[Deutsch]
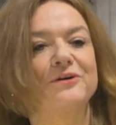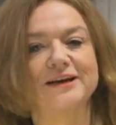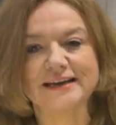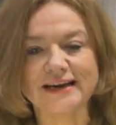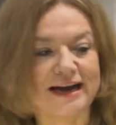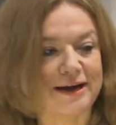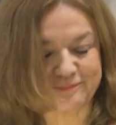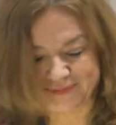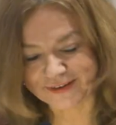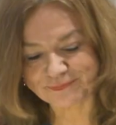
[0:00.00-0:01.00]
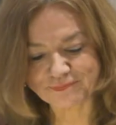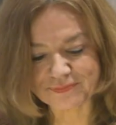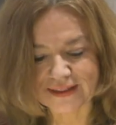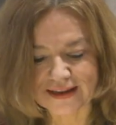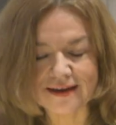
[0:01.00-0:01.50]
heutigen Abend.
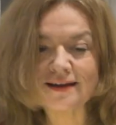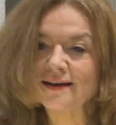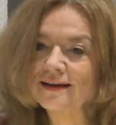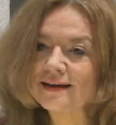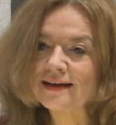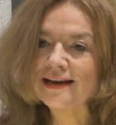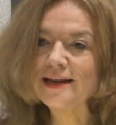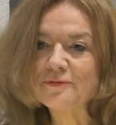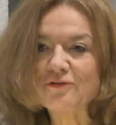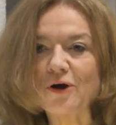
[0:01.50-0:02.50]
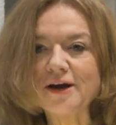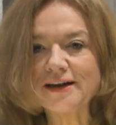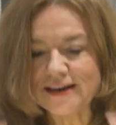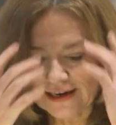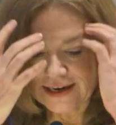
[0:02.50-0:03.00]
Liebe
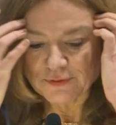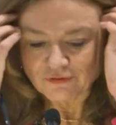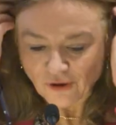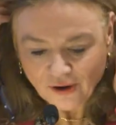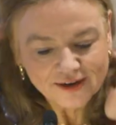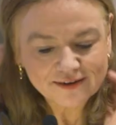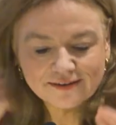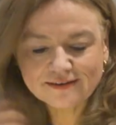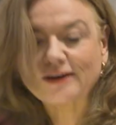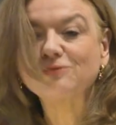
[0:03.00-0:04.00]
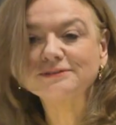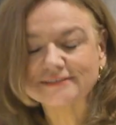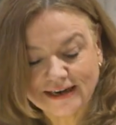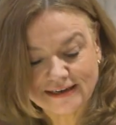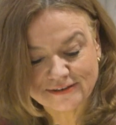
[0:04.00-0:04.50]
Freundinnen, liebe Freunde der
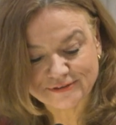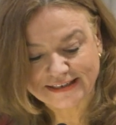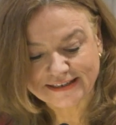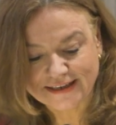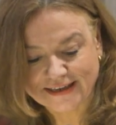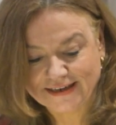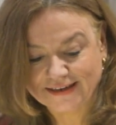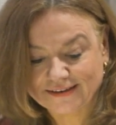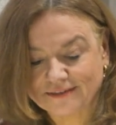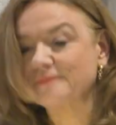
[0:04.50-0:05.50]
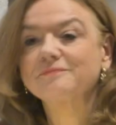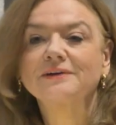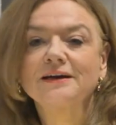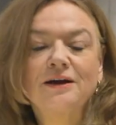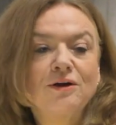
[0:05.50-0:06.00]
Kunsthalle Jesuitenkirche,
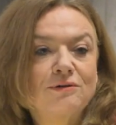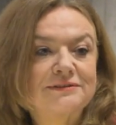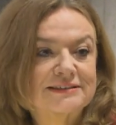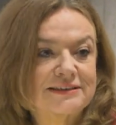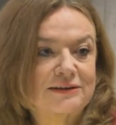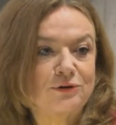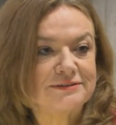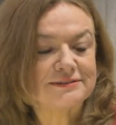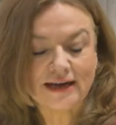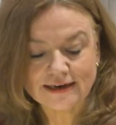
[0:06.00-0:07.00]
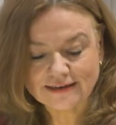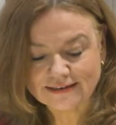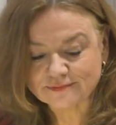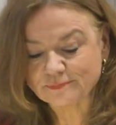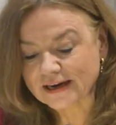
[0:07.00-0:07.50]
unsere Kunsthalle
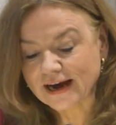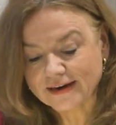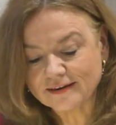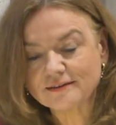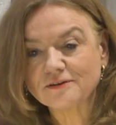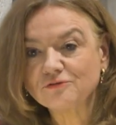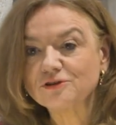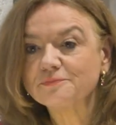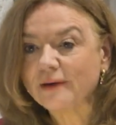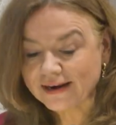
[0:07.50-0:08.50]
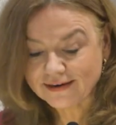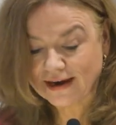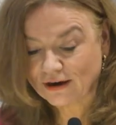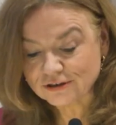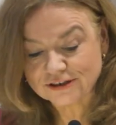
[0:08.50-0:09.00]
ist bekannt für
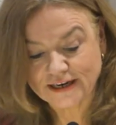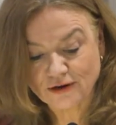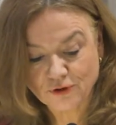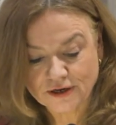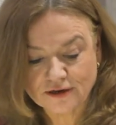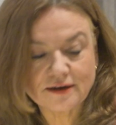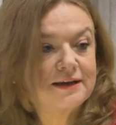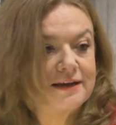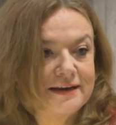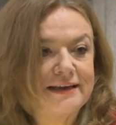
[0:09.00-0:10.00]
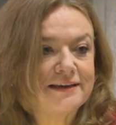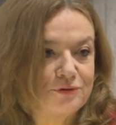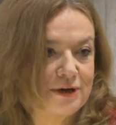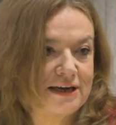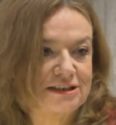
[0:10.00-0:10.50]
spannende Ausstellungen, nicht
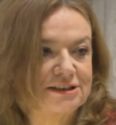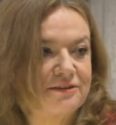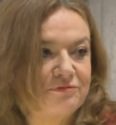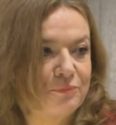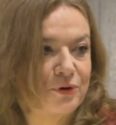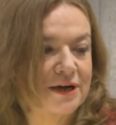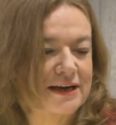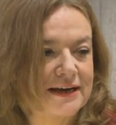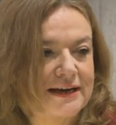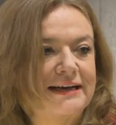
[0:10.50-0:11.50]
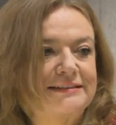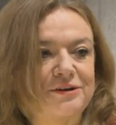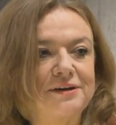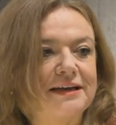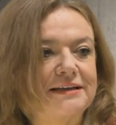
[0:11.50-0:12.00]
nur in Aschaffenburg,
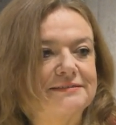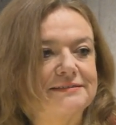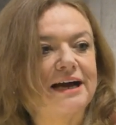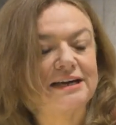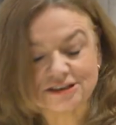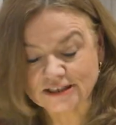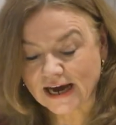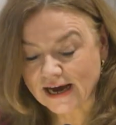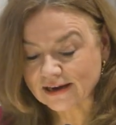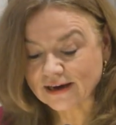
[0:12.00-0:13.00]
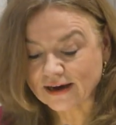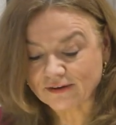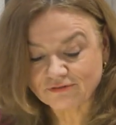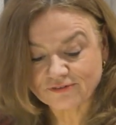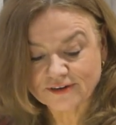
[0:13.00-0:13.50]
sondern sie hat
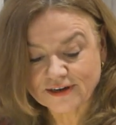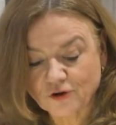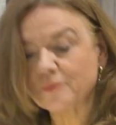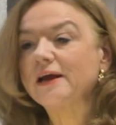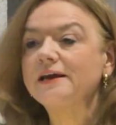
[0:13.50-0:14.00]
Strahlkraft darüber